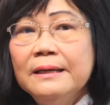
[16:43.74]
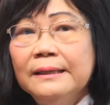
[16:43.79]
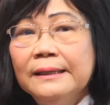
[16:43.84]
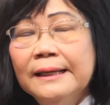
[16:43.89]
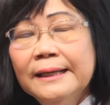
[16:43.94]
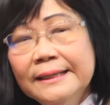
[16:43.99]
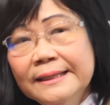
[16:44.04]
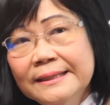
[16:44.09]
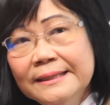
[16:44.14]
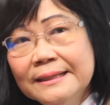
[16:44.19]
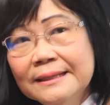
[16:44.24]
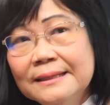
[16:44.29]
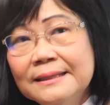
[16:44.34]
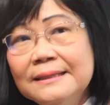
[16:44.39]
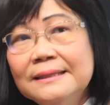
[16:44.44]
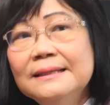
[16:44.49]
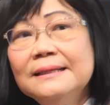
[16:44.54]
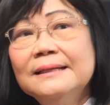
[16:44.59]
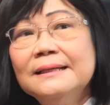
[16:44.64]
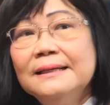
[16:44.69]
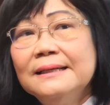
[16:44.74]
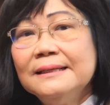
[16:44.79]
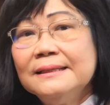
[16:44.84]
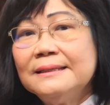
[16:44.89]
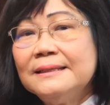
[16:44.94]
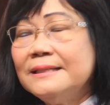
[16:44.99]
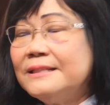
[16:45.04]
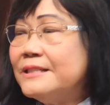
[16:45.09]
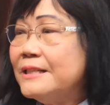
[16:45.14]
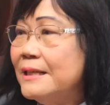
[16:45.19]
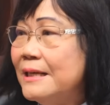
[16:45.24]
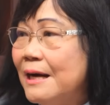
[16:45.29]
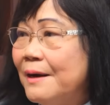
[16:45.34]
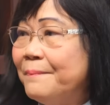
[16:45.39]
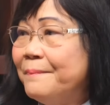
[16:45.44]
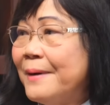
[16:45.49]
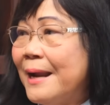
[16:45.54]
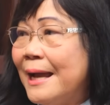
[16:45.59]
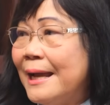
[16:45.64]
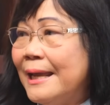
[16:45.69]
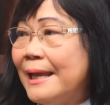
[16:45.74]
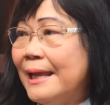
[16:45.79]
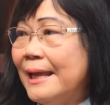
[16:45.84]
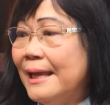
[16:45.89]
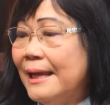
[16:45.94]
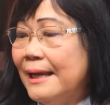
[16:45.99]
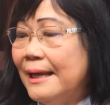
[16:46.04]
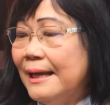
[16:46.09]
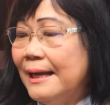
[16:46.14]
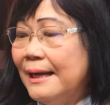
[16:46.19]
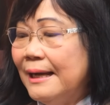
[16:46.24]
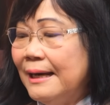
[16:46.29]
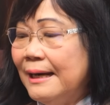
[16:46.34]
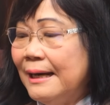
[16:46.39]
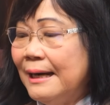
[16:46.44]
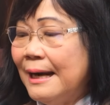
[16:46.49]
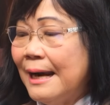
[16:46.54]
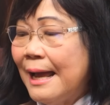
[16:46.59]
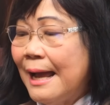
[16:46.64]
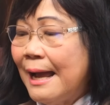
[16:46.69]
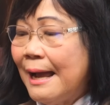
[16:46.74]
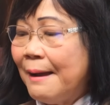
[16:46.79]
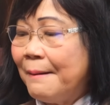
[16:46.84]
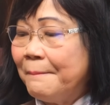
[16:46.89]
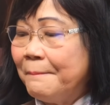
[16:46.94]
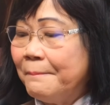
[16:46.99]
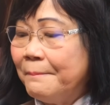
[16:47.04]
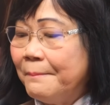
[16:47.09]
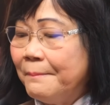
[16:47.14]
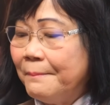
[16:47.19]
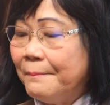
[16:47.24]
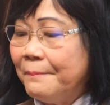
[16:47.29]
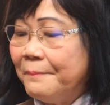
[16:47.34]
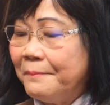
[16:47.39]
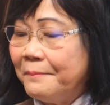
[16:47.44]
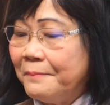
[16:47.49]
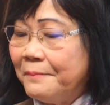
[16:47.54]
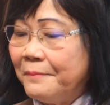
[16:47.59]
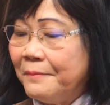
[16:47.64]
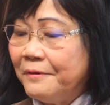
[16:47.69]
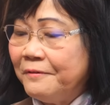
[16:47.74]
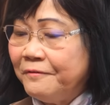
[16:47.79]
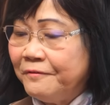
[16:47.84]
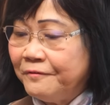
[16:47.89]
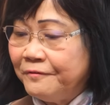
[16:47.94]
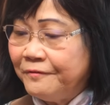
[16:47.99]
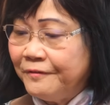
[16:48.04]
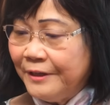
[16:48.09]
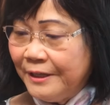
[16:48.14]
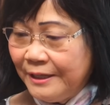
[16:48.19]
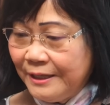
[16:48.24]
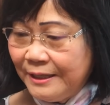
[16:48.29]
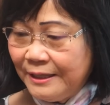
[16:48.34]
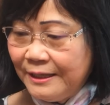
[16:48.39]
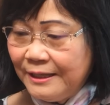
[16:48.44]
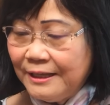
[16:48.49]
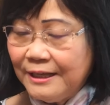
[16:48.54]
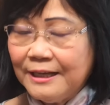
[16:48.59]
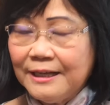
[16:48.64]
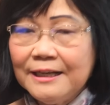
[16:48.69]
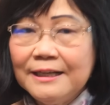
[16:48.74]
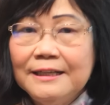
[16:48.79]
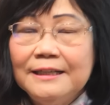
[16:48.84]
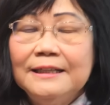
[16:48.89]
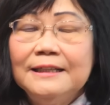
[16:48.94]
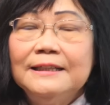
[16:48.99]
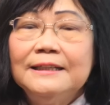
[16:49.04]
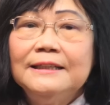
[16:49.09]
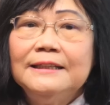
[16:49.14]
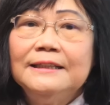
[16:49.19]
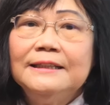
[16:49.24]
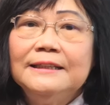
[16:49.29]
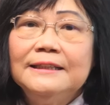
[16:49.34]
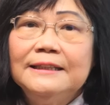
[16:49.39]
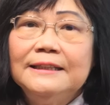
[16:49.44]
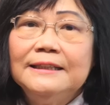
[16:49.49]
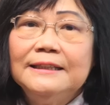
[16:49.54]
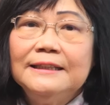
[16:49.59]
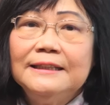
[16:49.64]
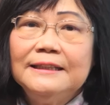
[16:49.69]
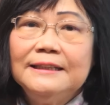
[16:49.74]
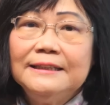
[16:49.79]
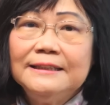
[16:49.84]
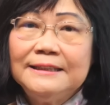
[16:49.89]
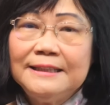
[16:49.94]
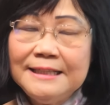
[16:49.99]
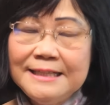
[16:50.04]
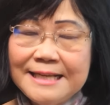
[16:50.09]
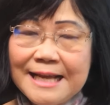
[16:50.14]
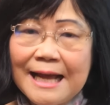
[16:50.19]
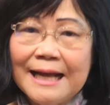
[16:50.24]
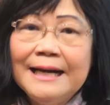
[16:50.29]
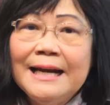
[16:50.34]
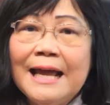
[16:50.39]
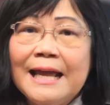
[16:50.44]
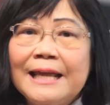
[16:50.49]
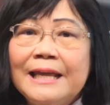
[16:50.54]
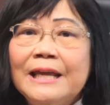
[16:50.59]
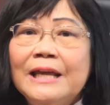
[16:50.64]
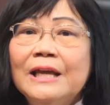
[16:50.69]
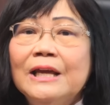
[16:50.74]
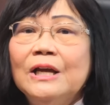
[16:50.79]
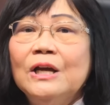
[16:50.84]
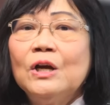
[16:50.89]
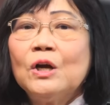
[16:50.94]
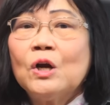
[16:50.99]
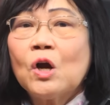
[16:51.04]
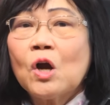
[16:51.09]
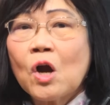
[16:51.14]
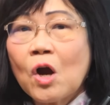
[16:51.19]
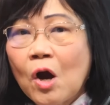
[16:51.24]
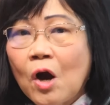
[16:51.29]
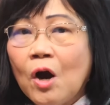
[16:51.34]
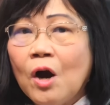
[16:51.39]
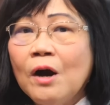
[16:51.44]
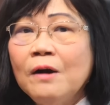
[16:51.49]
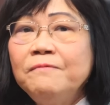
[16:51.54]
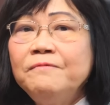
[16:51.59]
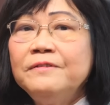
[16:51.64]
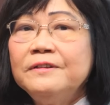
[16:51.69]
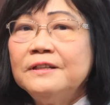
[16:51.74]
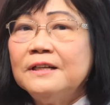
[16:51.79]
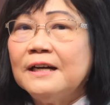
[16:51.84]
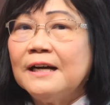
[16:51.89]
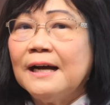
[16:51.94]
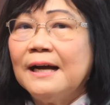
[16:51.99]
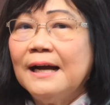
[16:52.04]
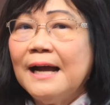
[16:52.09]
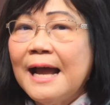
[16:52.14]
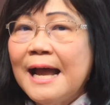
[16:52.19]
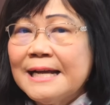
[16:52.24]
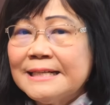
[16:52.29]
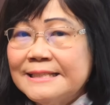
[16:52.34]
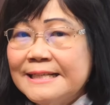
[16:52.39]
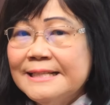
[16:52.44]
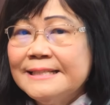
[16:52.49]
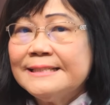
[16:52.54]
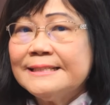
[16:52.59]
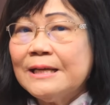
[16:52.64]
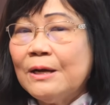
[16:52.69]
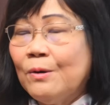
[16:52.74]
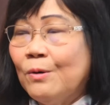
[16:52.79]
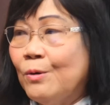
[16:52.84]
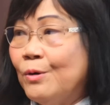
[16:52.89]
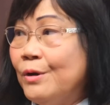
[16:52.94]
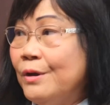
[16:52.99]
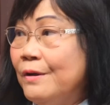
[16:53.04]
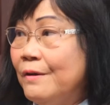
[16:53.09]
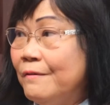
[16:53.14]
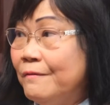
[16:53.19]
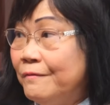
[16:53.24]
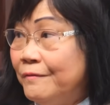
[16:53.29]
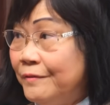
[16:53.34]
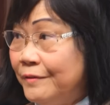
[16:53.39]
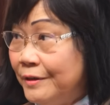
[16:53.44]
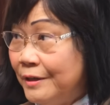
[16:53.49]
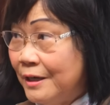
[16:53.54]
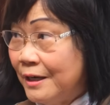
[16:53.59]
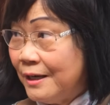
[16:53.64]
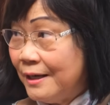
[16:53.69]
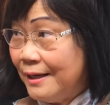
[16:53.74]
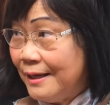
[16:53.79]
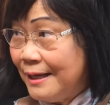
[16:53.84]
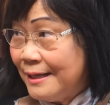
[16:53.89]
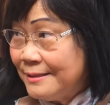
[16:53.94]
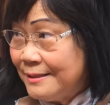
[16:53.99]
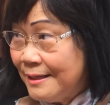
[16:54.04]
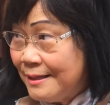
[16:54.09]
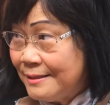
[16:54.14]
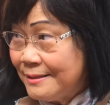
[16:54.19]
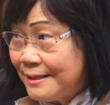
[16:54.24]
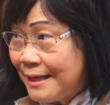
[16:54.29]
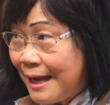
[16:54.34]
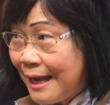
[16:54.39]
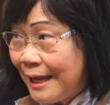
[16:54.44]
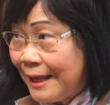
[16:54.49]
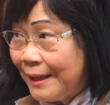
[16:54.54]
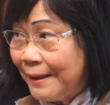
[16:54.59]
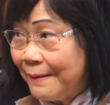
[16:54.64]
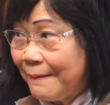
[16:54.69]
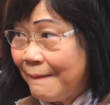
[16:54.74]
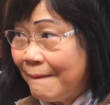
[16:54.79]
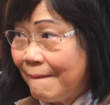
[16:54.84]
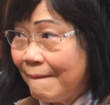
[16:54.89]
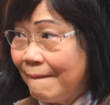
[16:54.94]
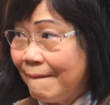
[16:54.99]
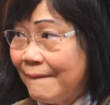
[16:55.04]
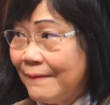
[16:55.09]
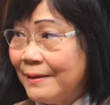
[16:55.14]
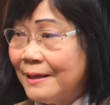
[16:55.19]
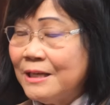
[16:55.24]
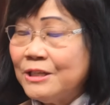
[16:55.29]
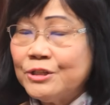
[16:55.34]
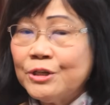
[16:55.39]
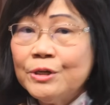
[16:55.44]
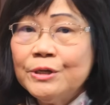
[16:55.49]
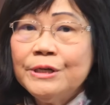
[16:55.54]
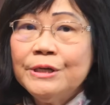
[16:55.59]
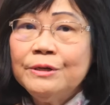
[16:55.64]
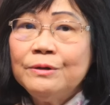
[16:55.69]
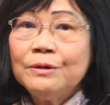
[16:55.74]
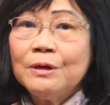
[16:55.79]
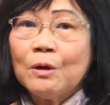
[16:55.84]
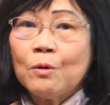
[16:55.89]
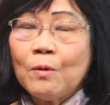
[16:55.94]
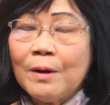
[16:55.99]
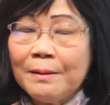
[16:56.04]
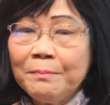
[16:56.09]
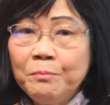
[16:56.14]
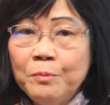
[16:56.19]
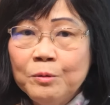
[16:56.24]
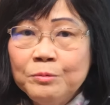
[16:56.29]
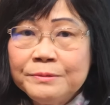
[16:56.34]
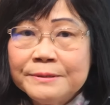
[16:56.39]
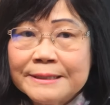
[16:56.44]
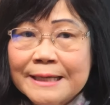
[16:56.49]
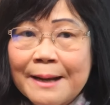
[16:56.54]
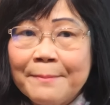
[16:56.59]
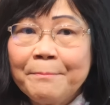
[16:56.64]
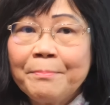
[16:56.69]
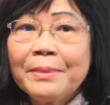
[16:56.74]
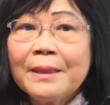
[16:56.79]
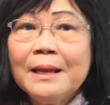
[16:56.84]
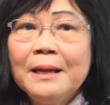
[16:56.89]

hình như cái trường hợp này là vị thính giả này có vừa an sinh xã hội vừa SSI. Dạ. Yeah. Cái số hưu là khoảng 400